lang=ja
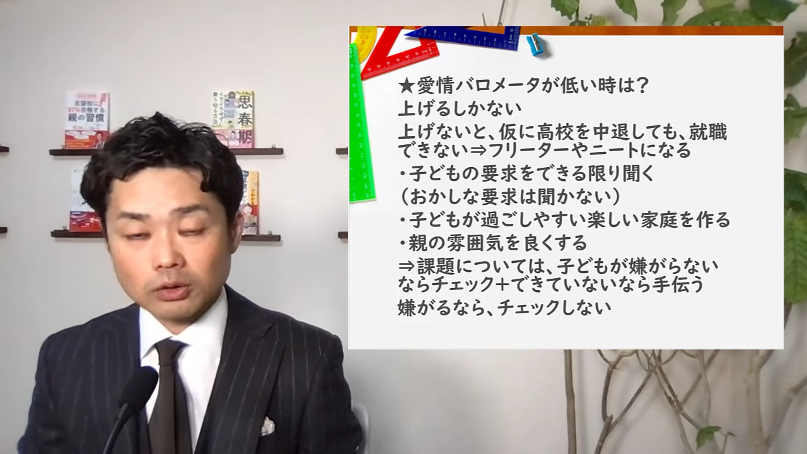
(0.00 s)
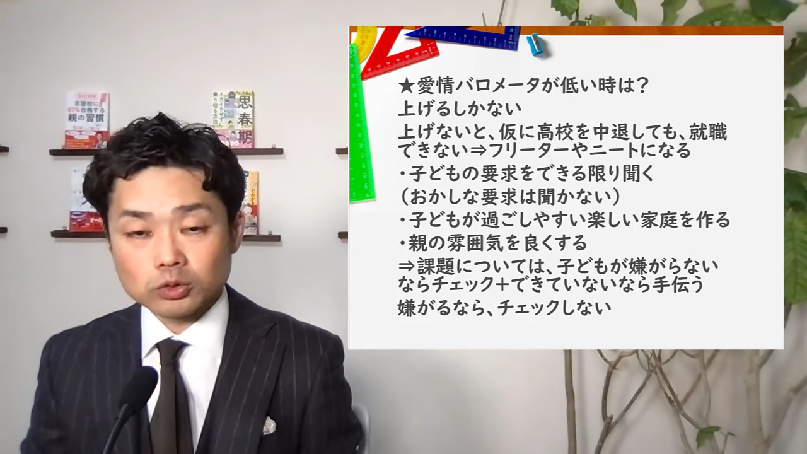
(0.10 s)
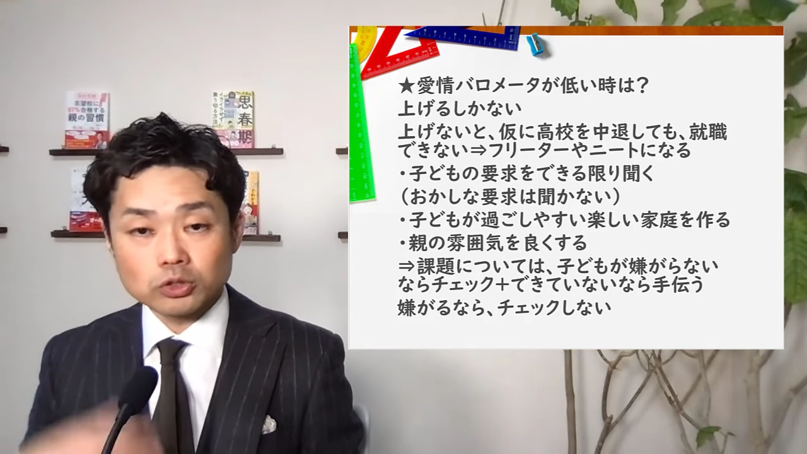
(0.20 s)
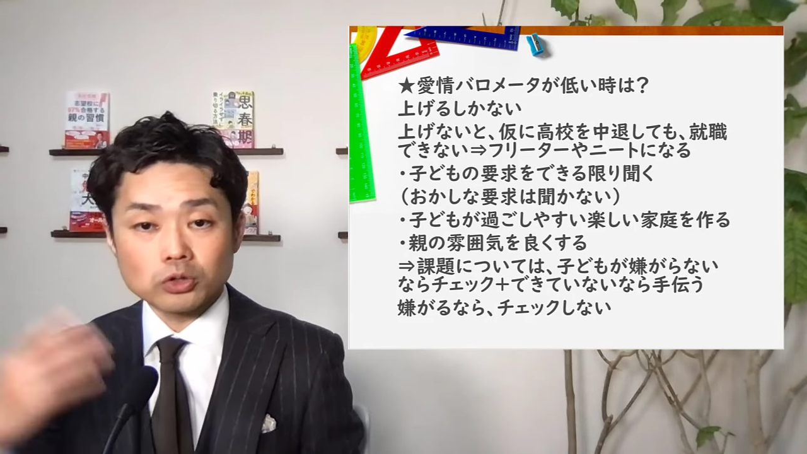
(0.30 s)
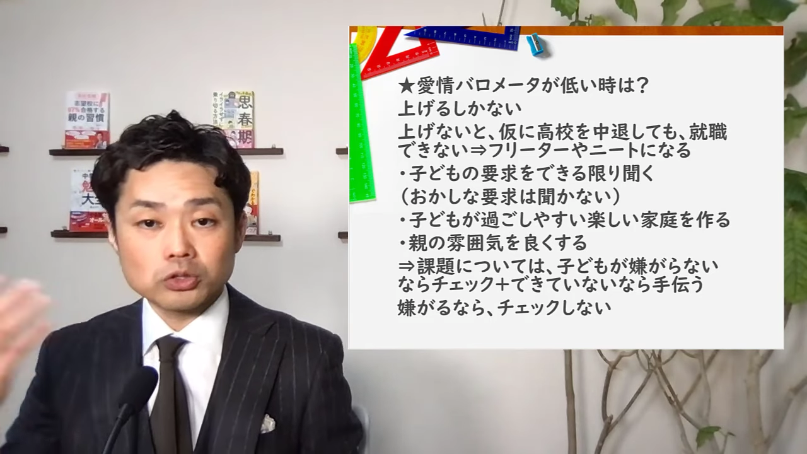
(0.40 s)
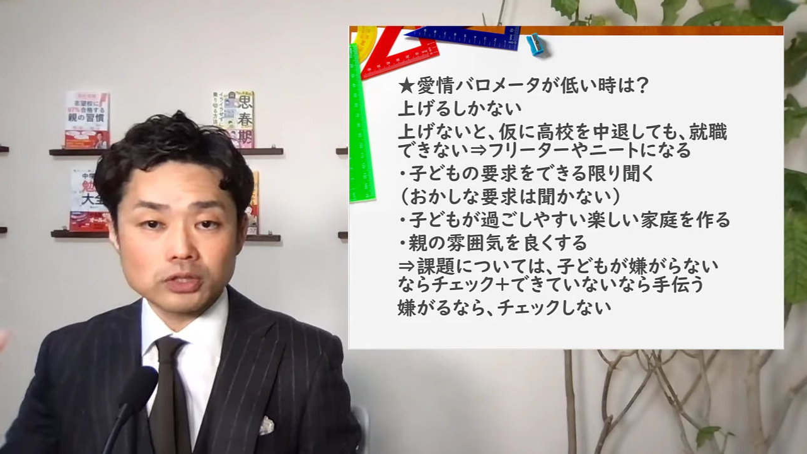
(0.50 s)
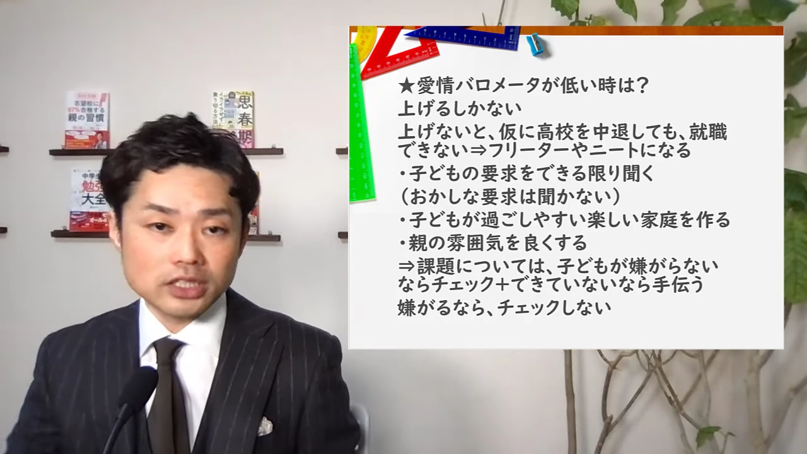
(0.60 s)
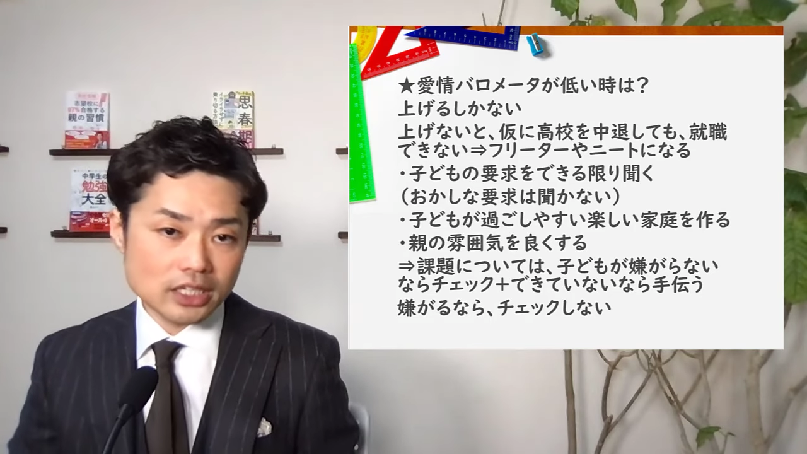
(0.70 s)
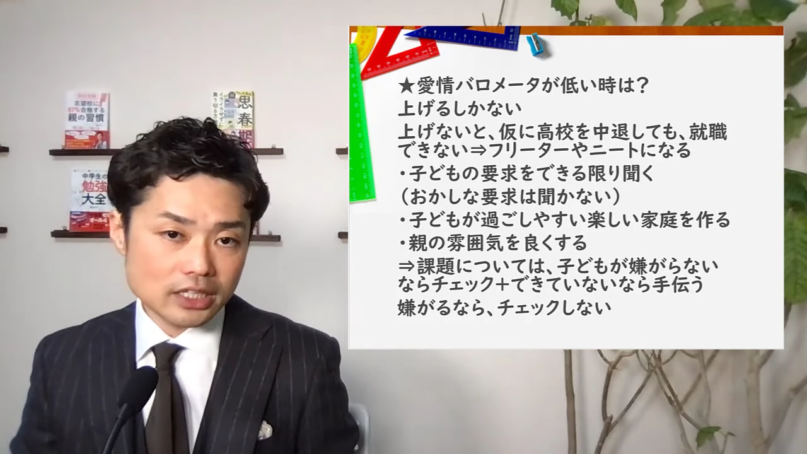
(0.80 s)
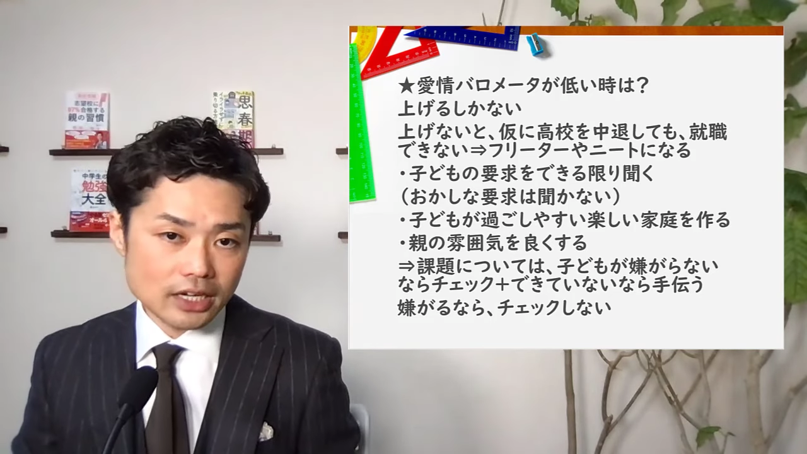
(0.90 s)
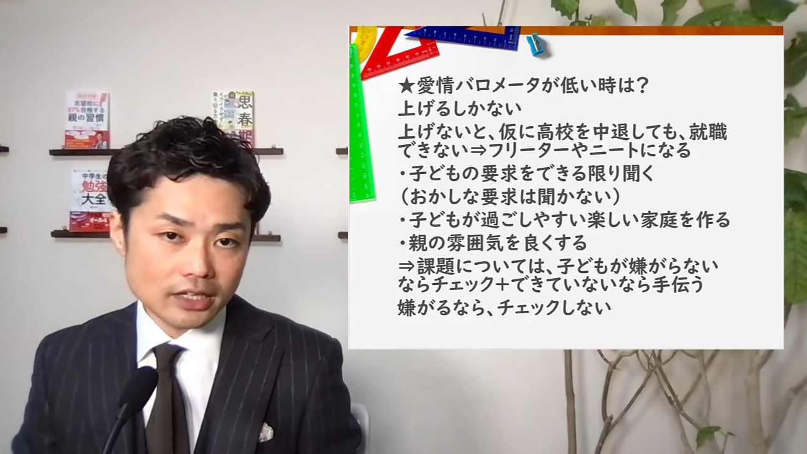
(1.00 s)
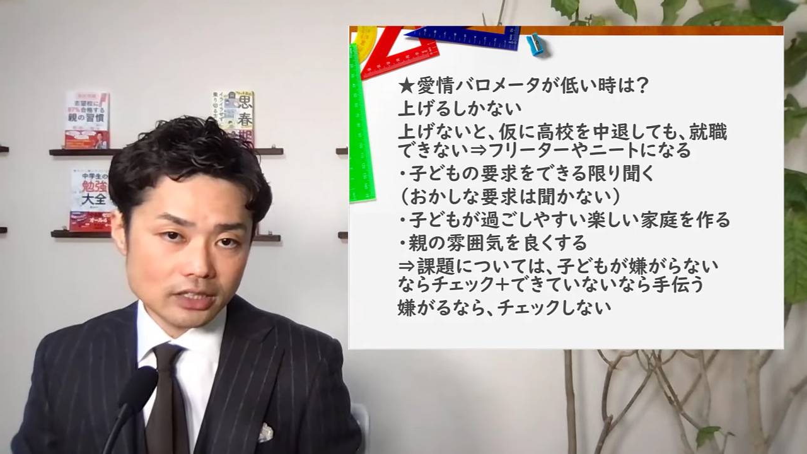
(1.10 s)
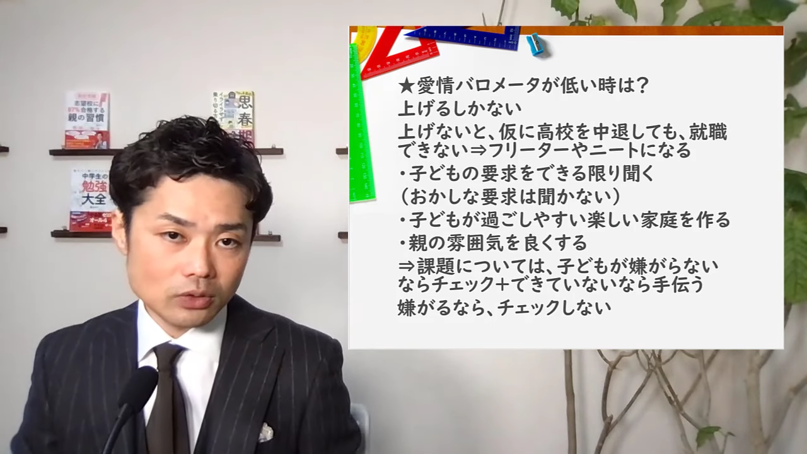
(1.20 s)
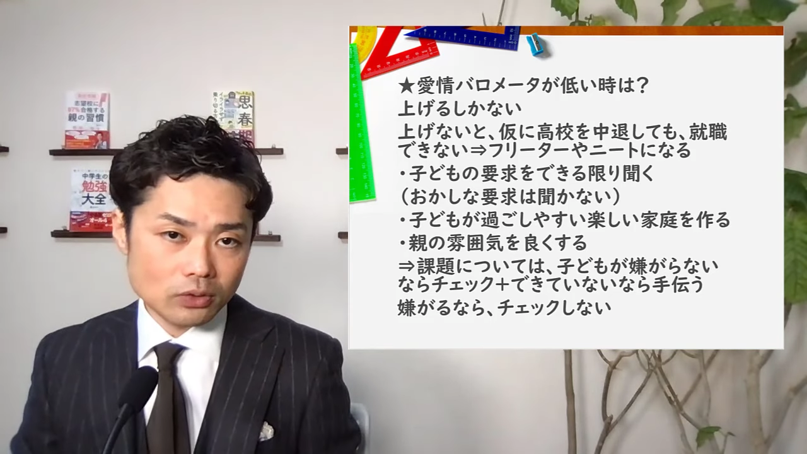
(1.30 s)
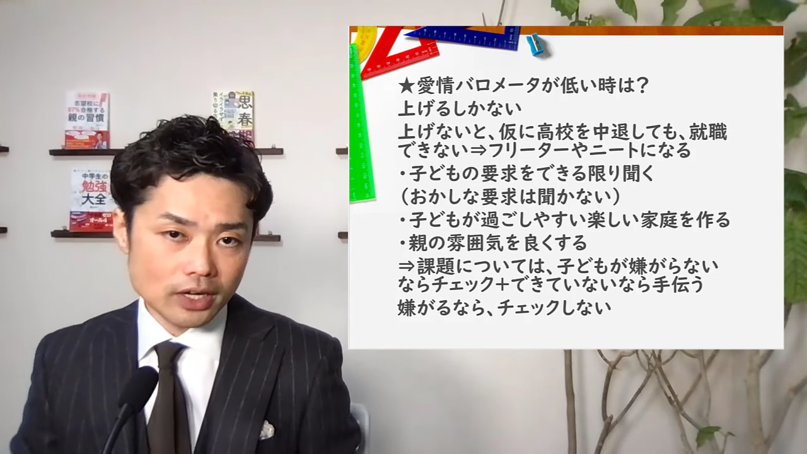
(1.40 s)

この要求を聞いてあげた方